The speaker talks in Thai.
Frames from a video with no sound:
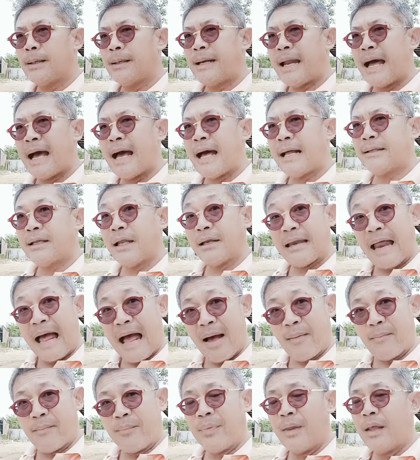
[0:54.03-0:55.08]
น่าติด
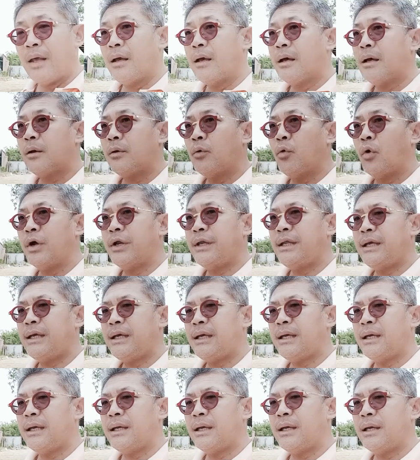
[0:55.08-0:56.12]
ตามโดยที่
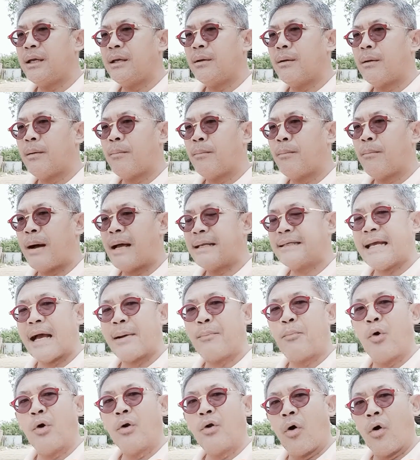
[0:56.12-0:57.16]
มาจาก
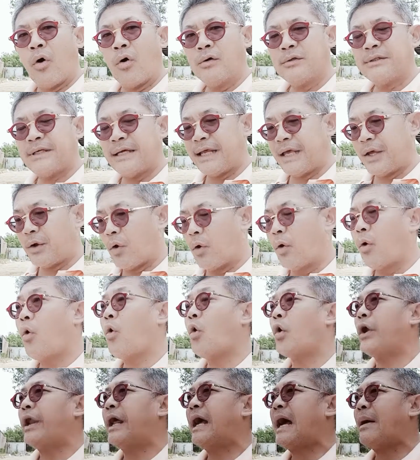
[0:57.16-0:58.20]
ผลของเศรษฐกิจของโล
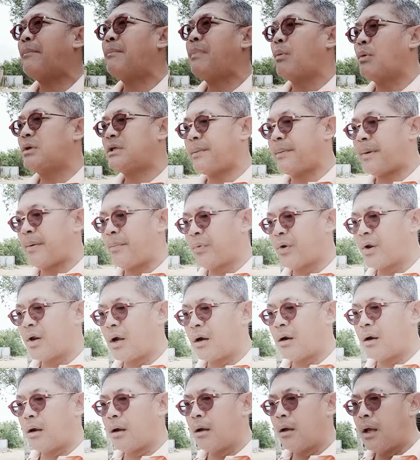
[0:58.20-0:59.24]
กนะครับไม่ว่าจะเป็นเรื่อ
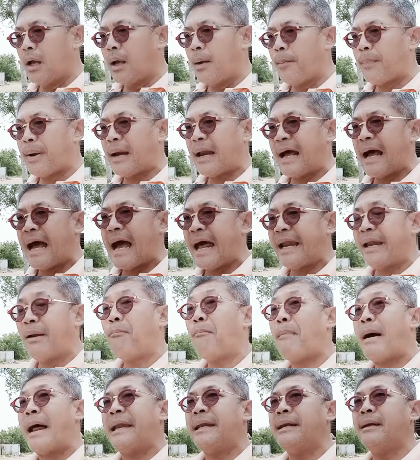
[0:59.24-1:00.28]
งพลังงาน
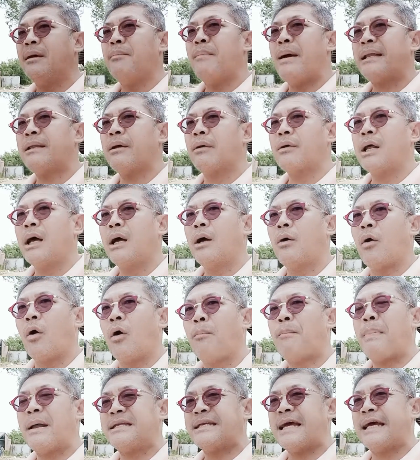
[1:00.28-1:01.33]
น้ำมัน หรือแม้แต่เรื่องของ
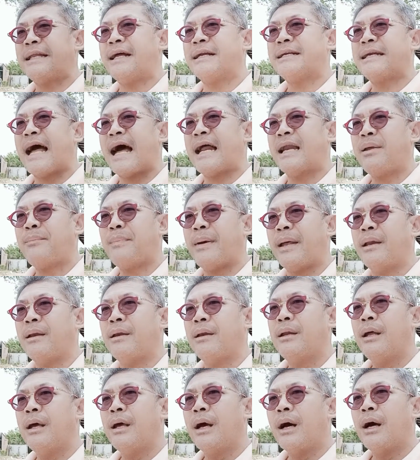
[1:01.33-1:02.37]
ปัจจัยต่างๆ ที่เป็น
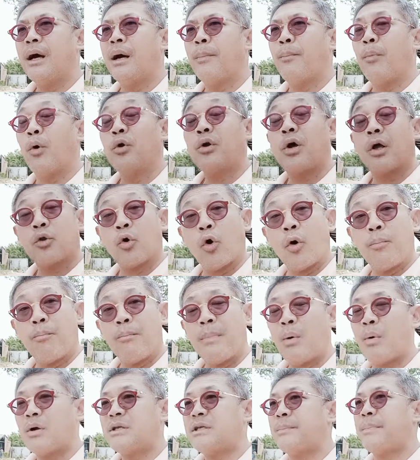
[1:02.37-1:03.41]
ผลกระทบ
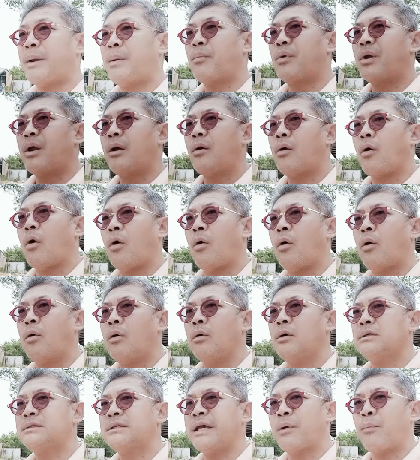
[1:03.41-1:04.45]
ไม่ว่าจะเป็นเรื่องของ
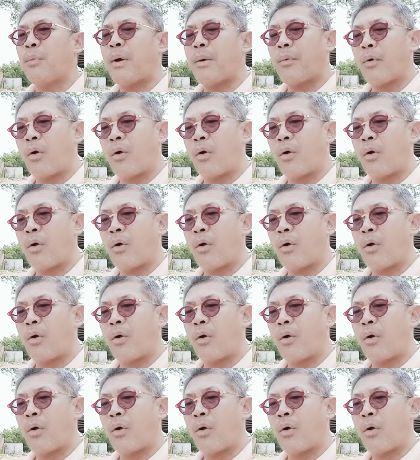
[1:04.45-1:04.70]
สิ่งแวด